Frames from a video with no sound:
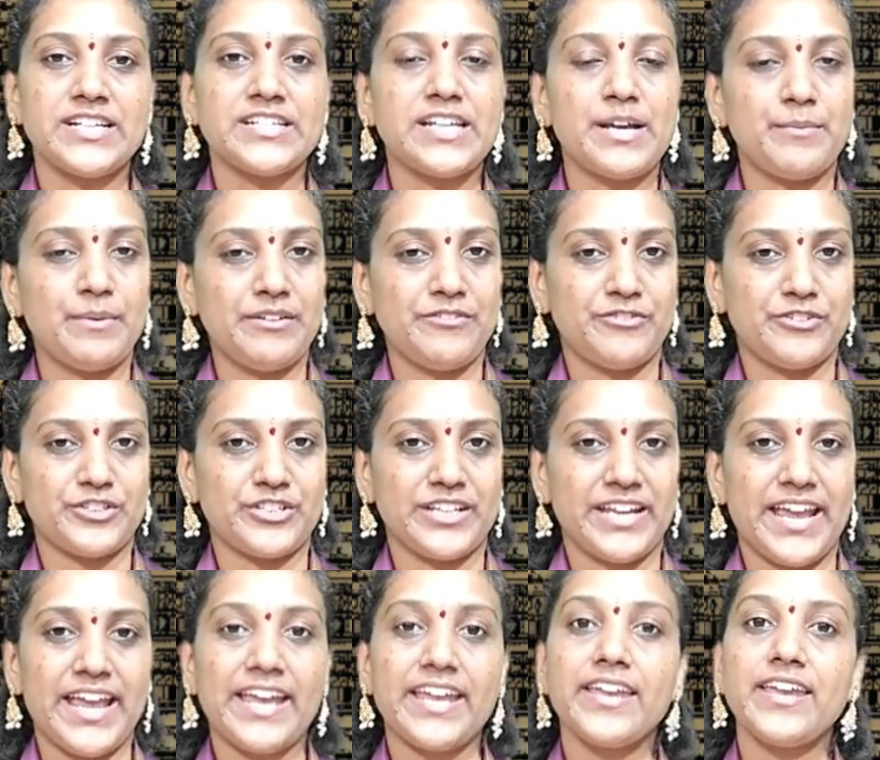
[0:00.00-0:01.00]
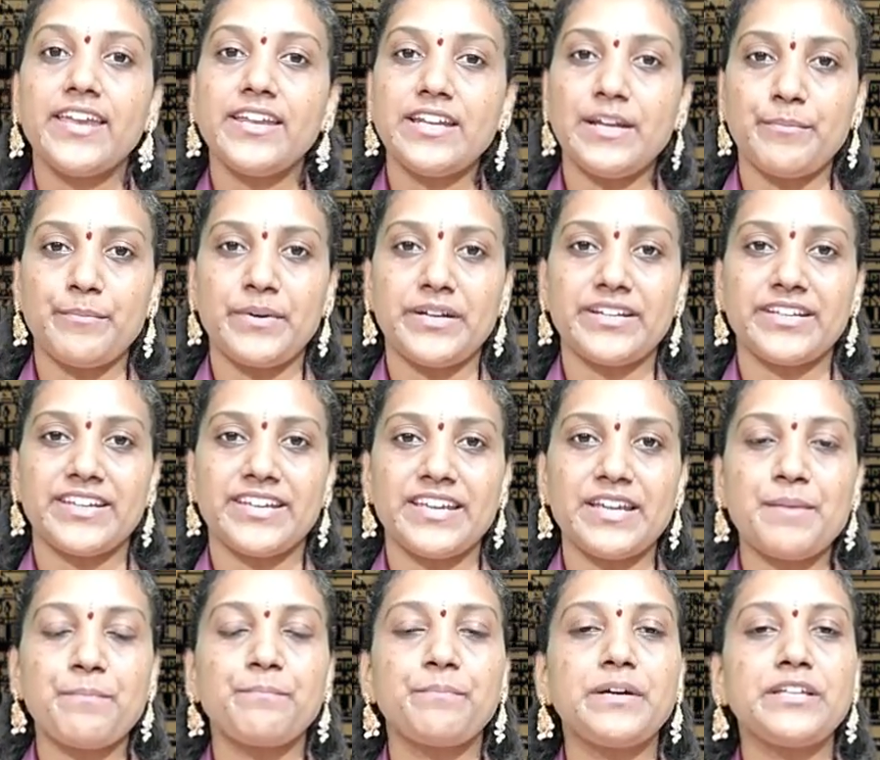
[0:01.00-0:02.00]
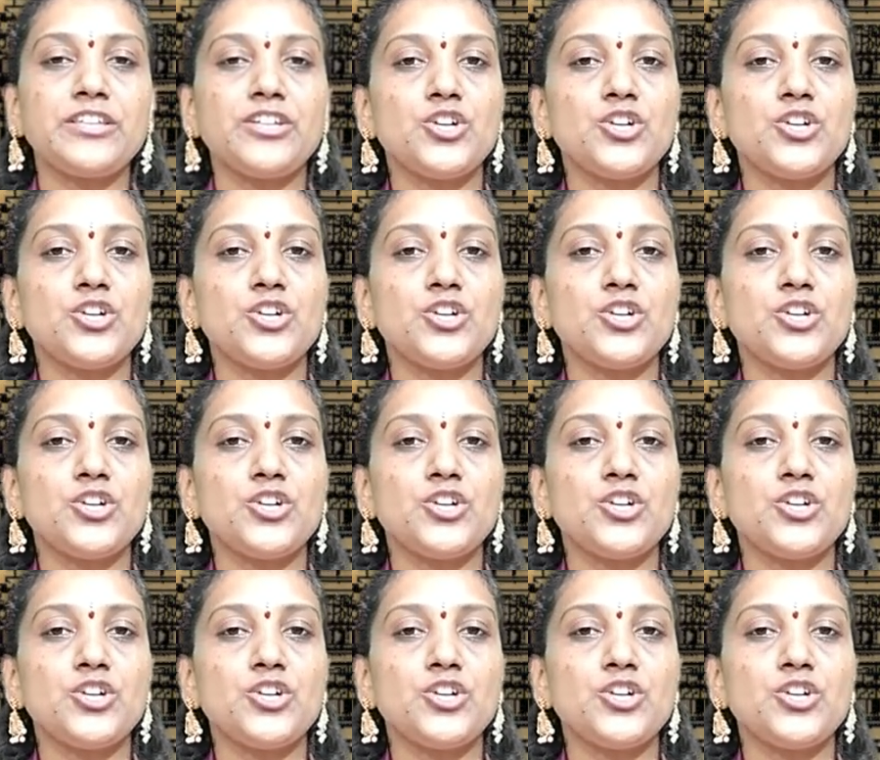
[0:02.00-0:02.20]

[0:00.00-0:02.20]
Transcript: డబల్ ఫోర్ ఈ నంబర్కి పది